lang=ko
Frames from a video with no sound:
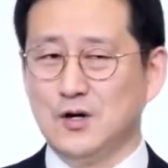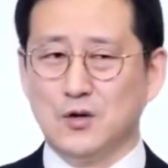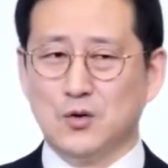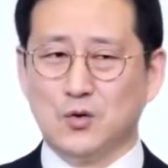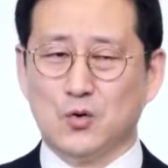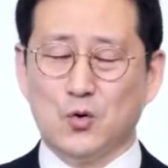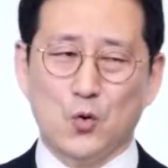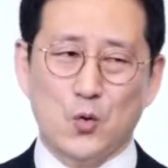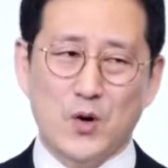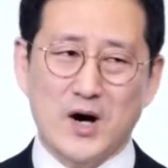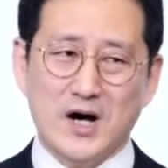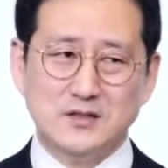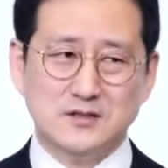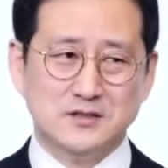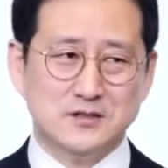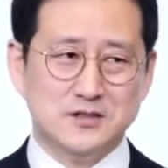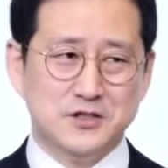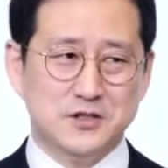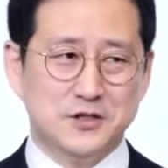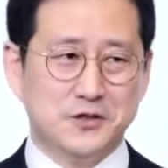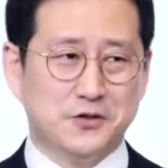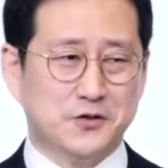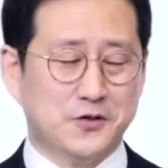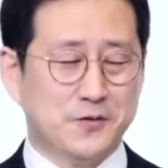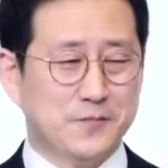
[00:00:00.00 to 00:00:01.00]

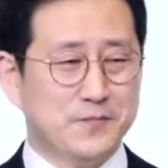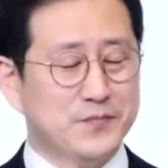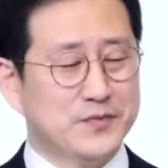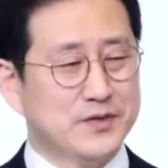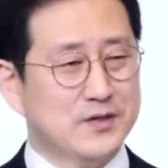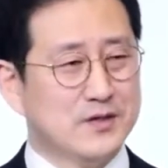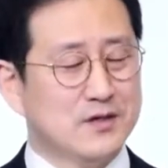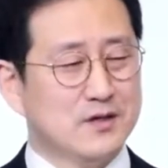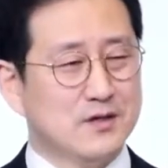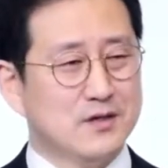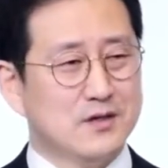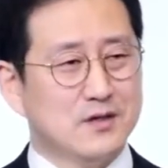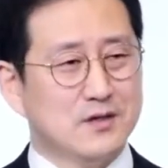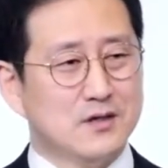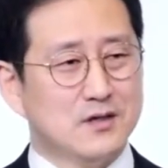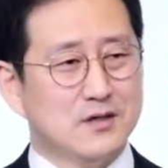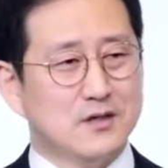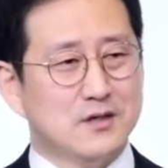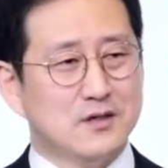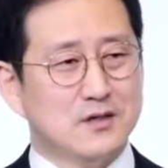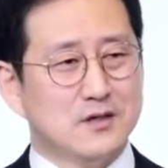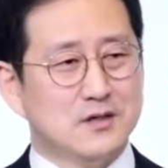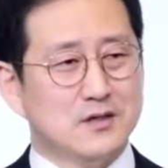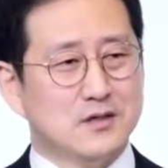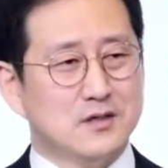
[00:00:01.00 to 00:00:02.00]
고아는요,
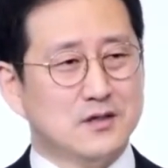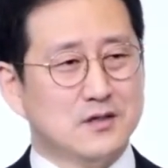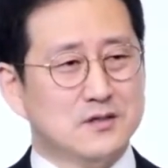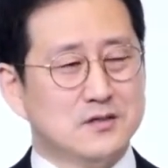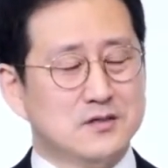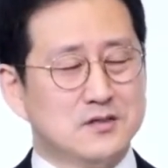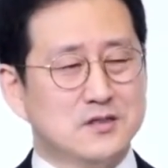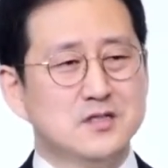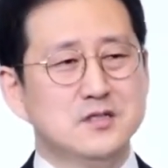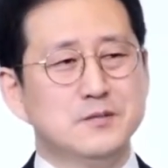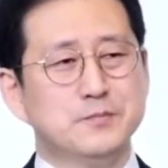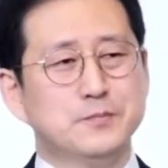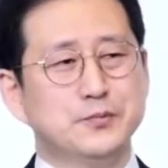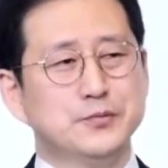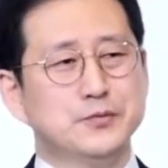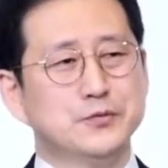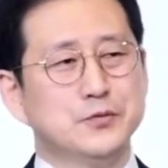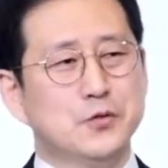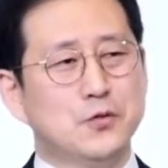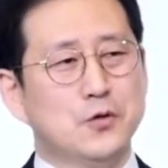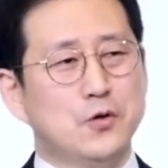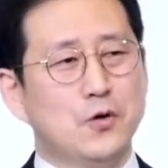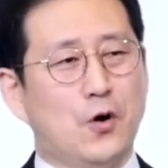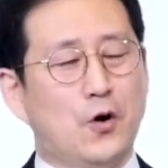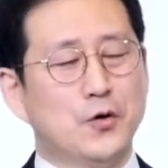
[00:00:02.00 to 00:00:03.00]

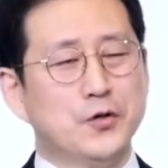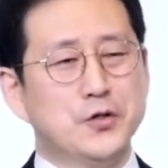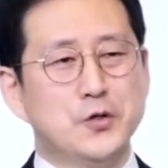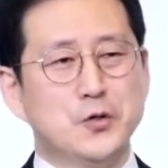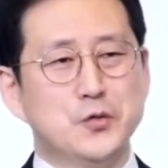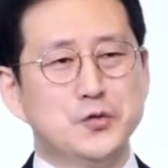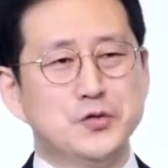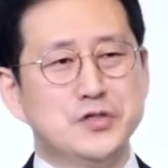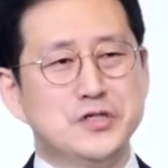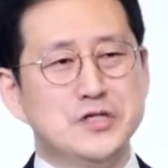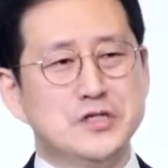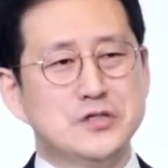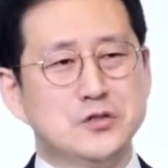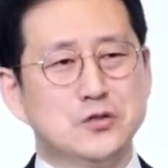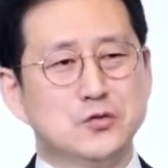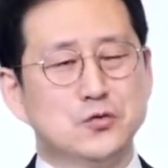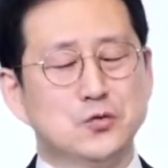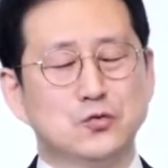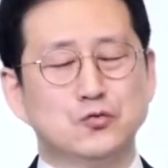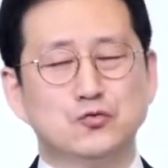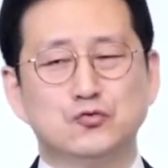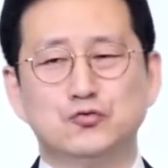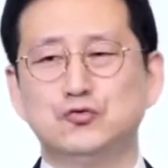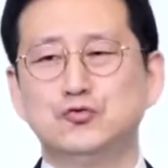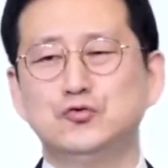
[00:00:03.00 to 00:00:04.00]
슬프고 어려운 일이
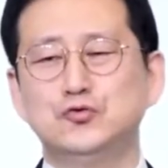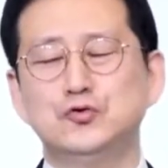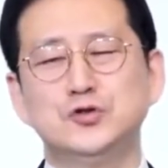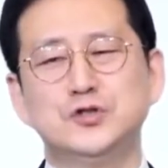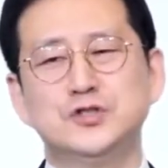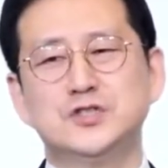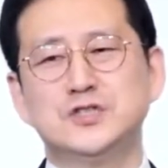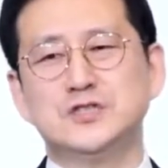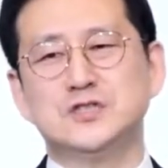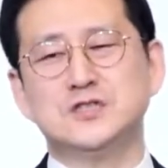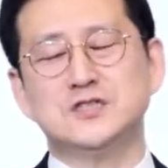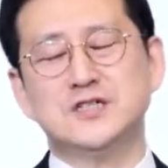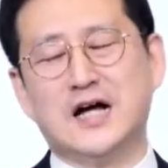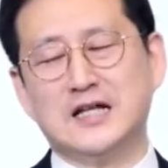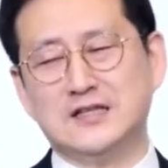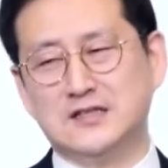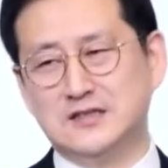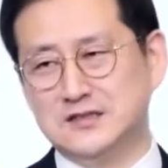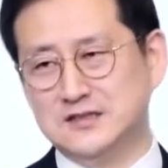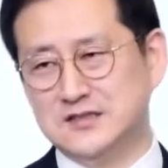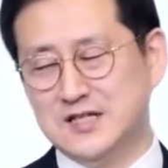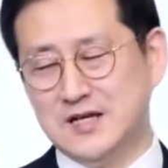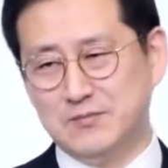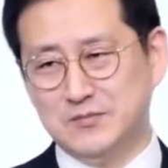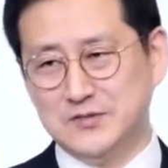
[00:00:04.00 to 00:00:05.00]
있어도 울지를
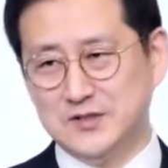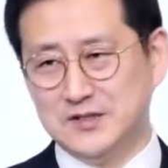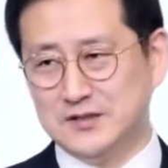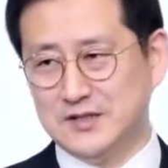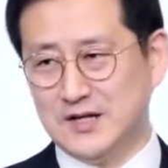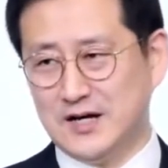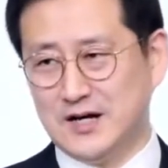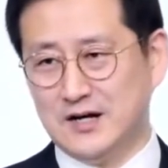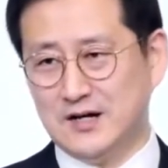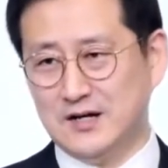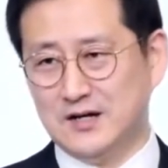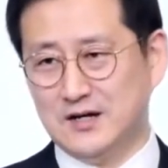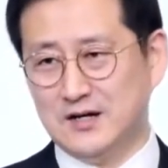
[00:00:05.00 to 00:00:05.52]
않는답니다.